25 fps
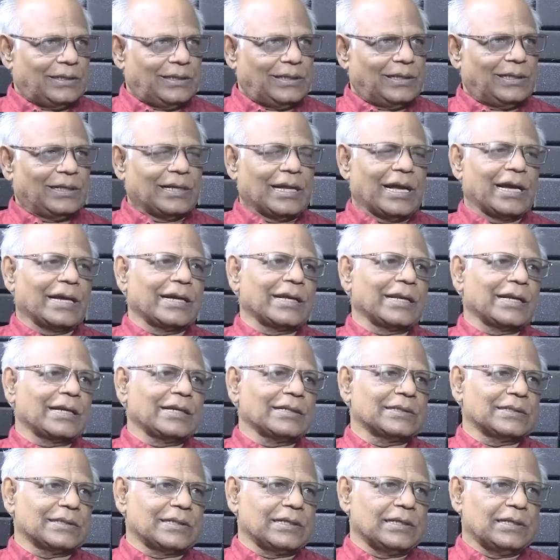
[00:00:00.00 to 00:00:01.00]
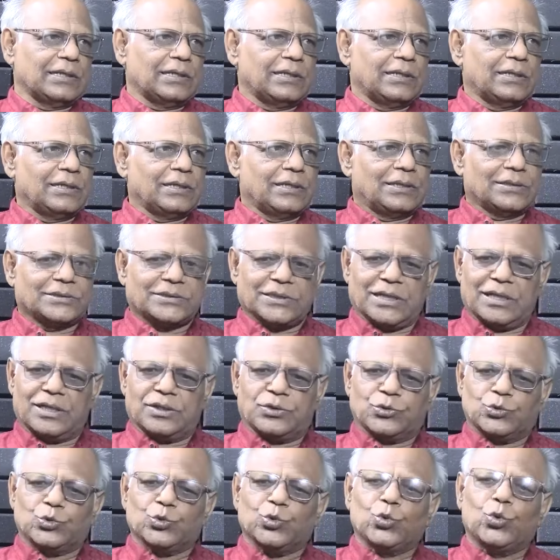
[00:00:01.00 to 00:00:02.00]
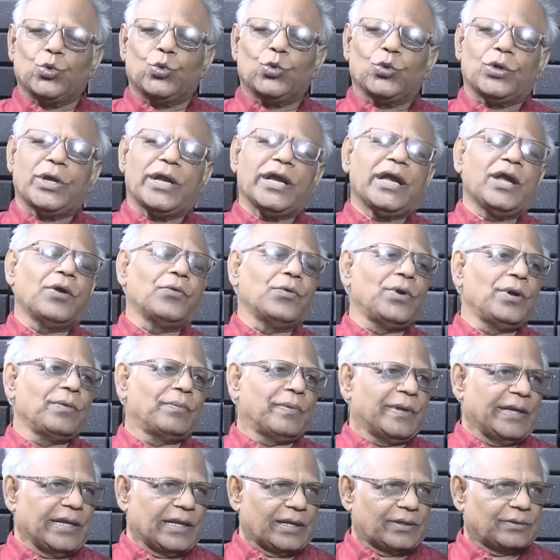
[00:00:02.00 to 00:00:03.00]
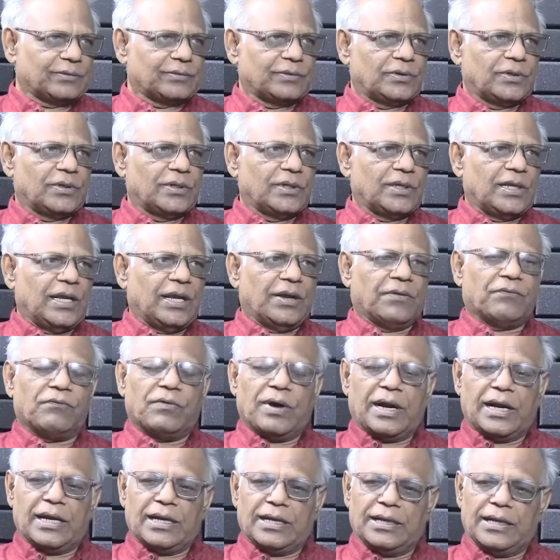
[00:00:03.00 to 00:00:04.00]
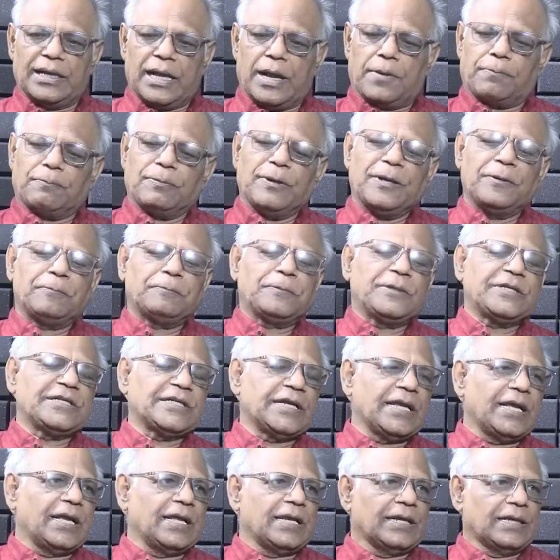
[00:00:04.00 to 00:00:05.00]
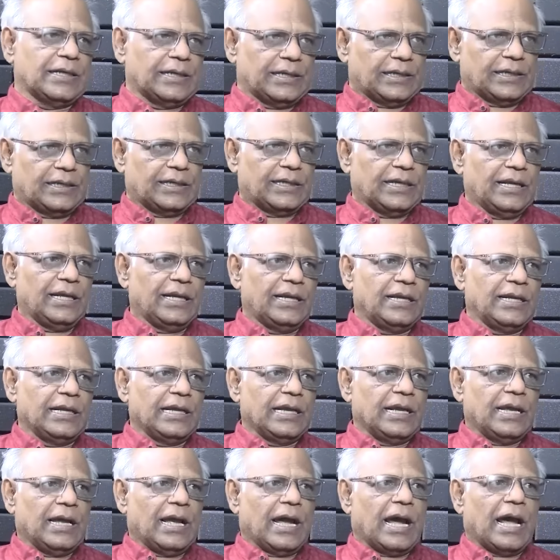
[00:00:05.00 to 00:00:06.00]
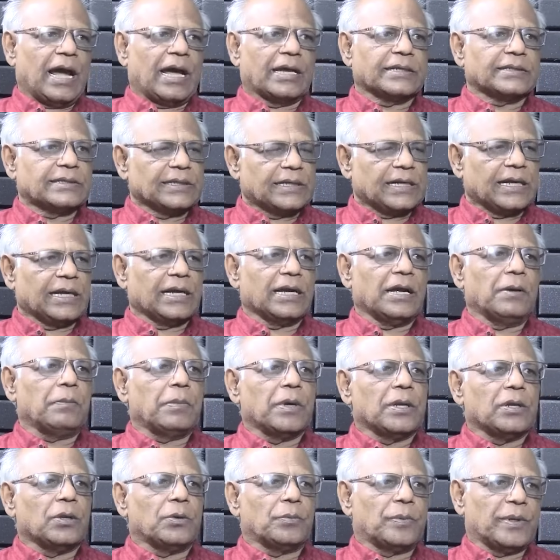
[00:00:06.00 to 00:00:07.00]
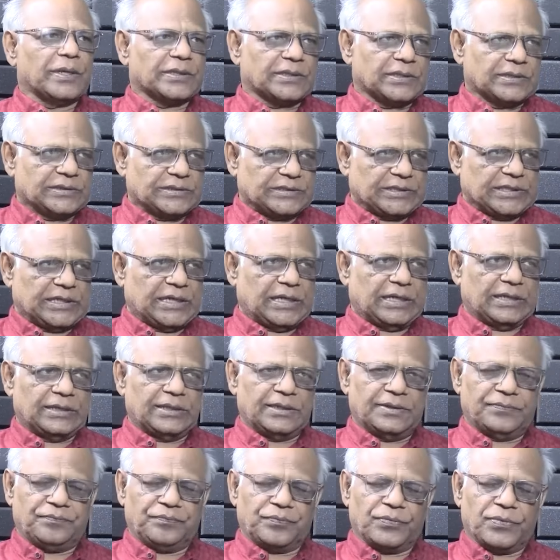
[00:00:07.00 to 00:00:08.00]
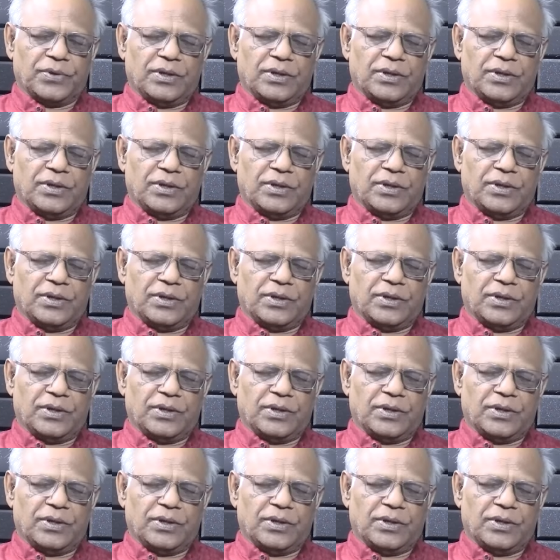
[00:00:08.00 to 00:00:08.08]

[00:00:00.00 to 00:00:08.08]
ఈ నాగరికతకి చాలా దూరంగా ఉండిపోయారు వాళ్ళని అప్లిఫ్ట్ చేయాలని అంటే ఆర్థికంగా బలోపేతం చేయాలి